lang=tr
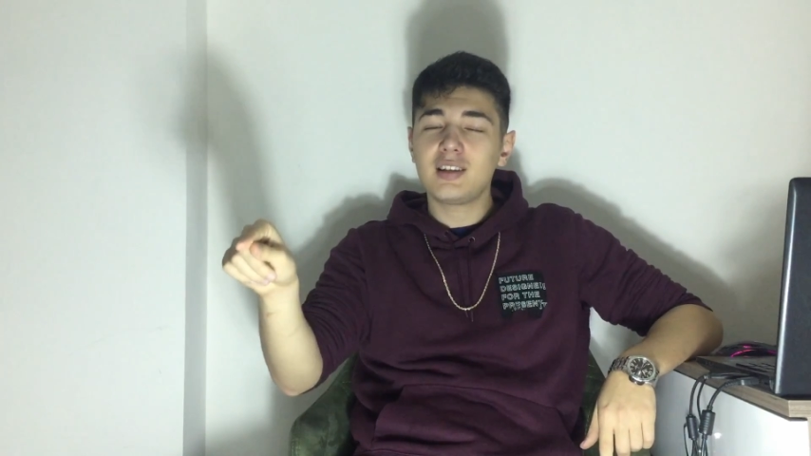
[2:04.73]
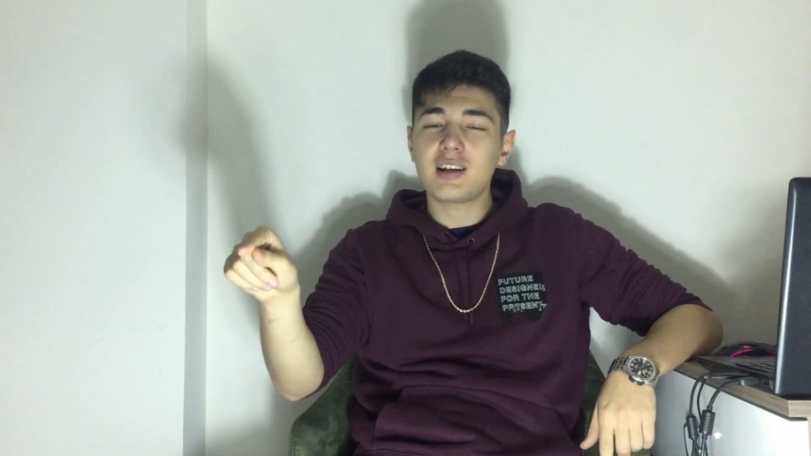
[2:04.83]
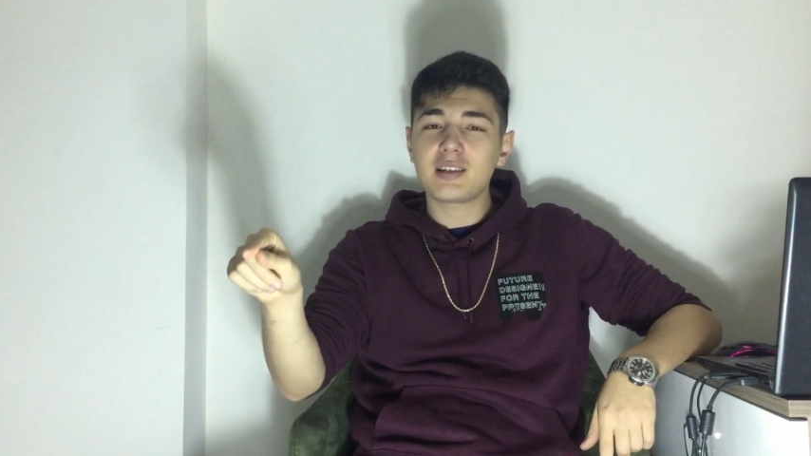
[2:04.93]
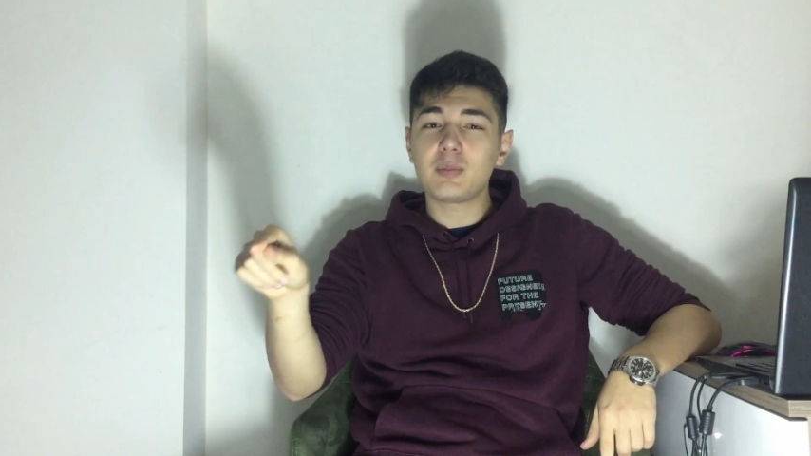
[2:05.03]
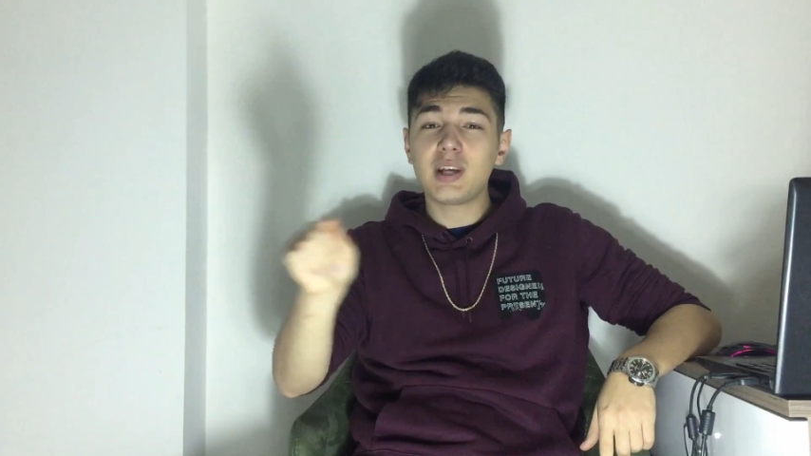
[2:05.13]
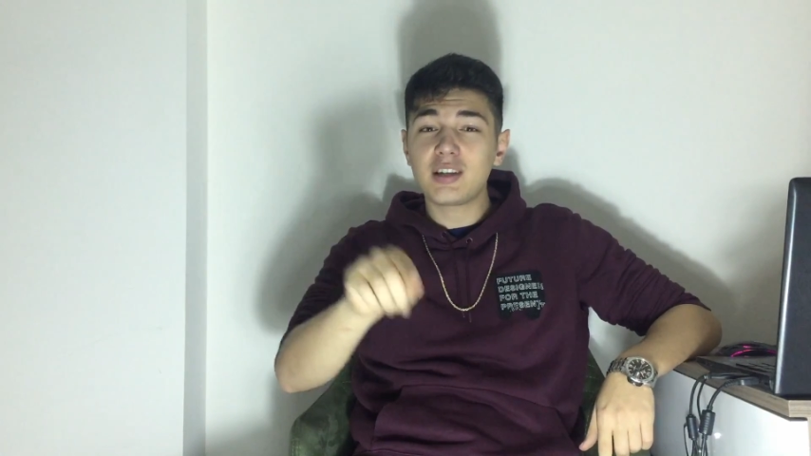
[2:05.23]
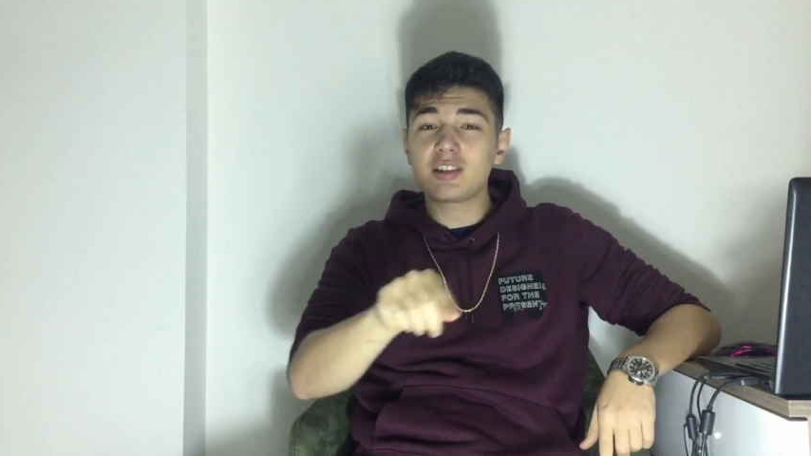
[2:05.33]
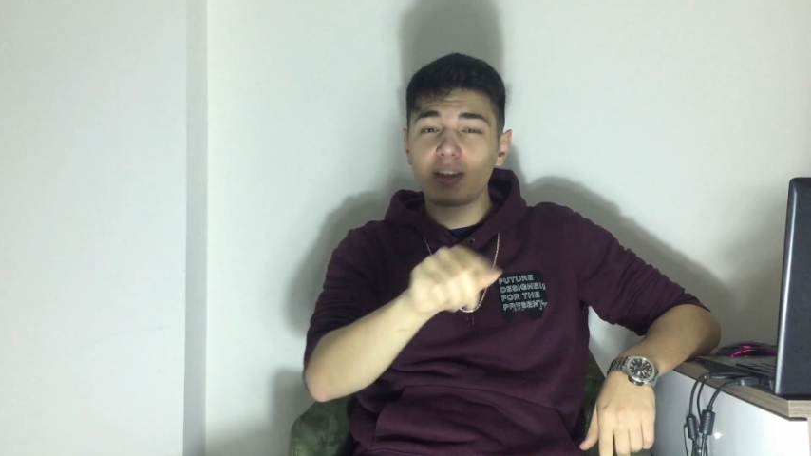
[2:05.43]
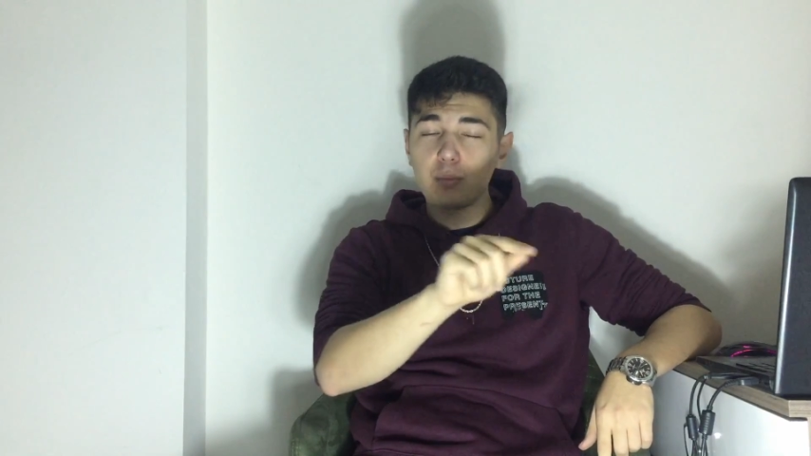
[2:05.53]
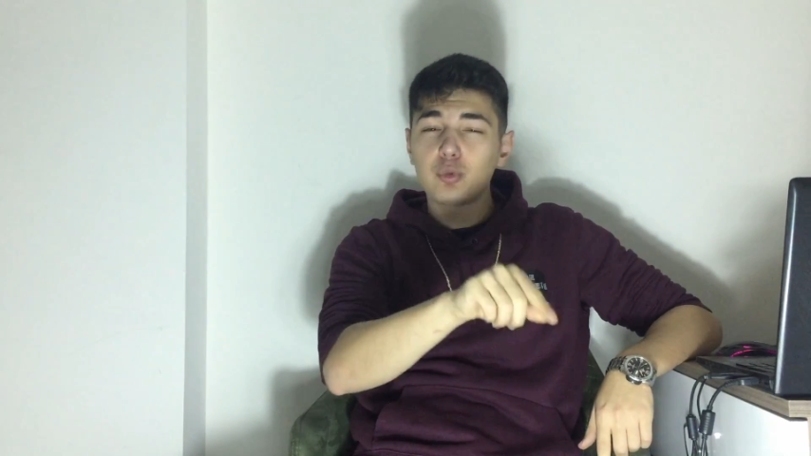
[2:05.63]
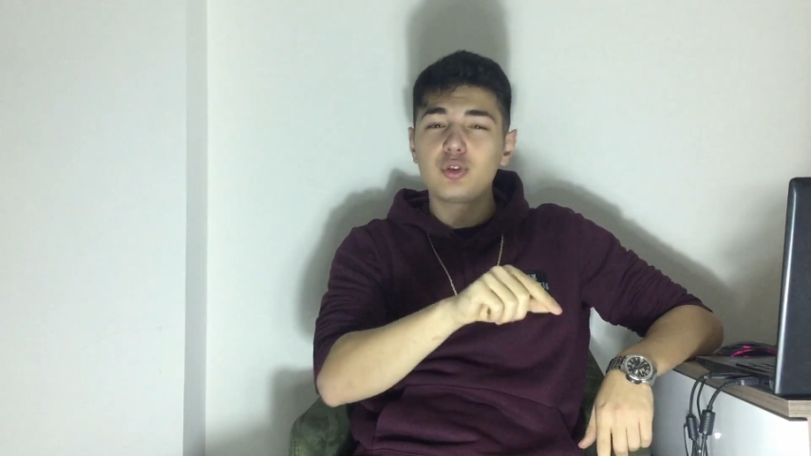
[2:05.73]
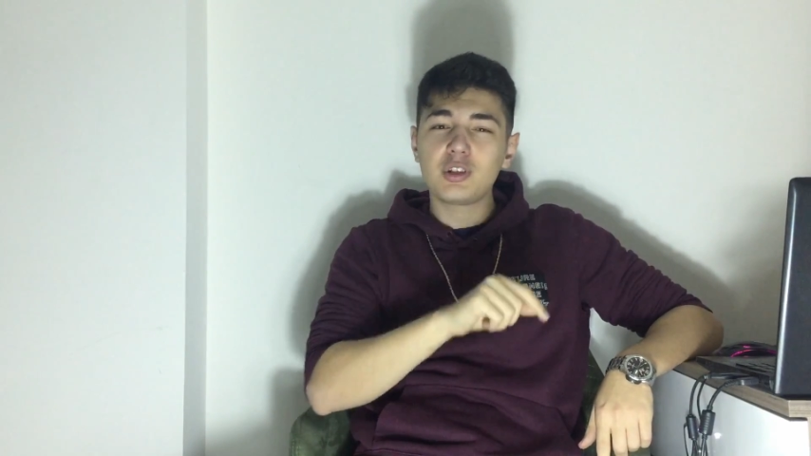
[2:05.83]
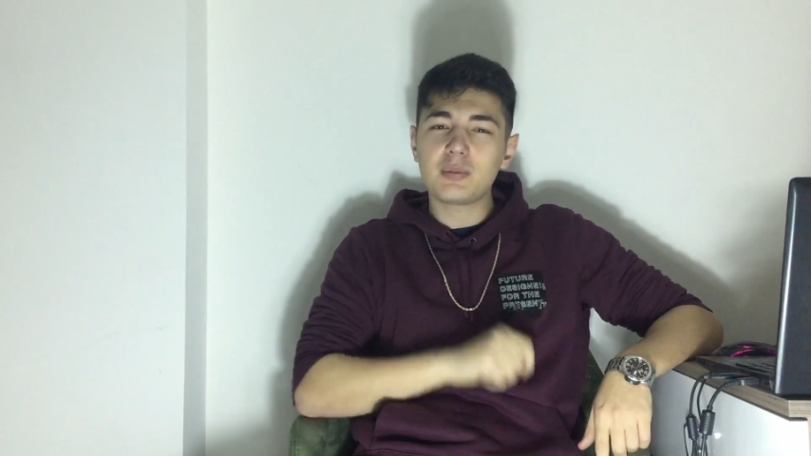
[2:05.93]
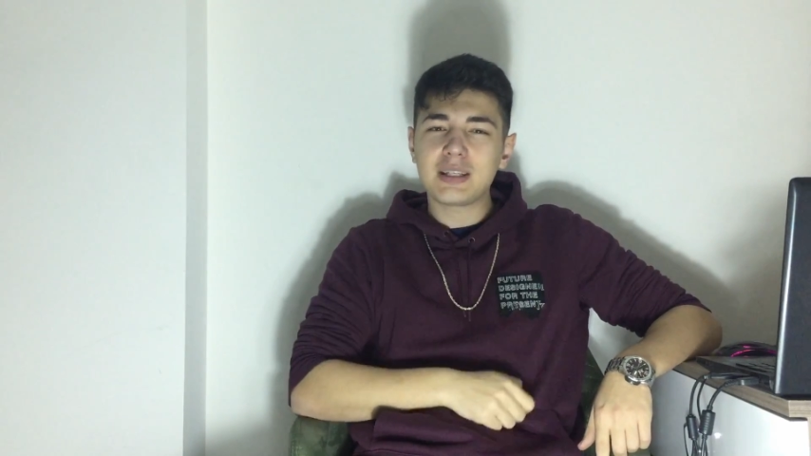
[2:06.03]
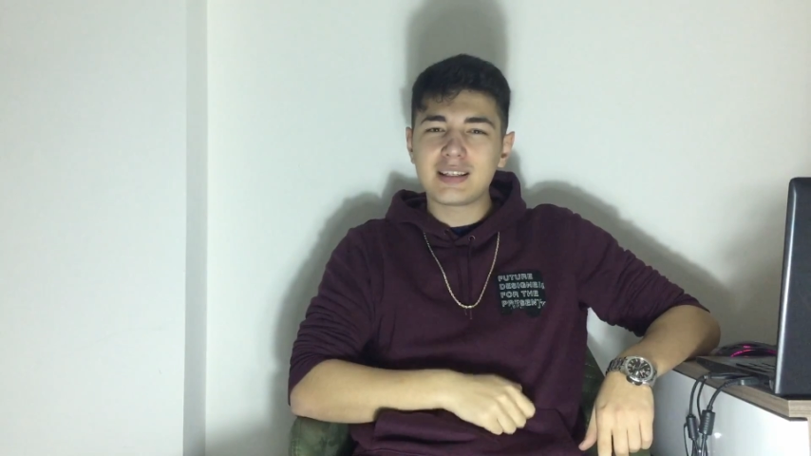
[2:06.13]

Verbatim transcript: dinlersem gerçekten bunun gibi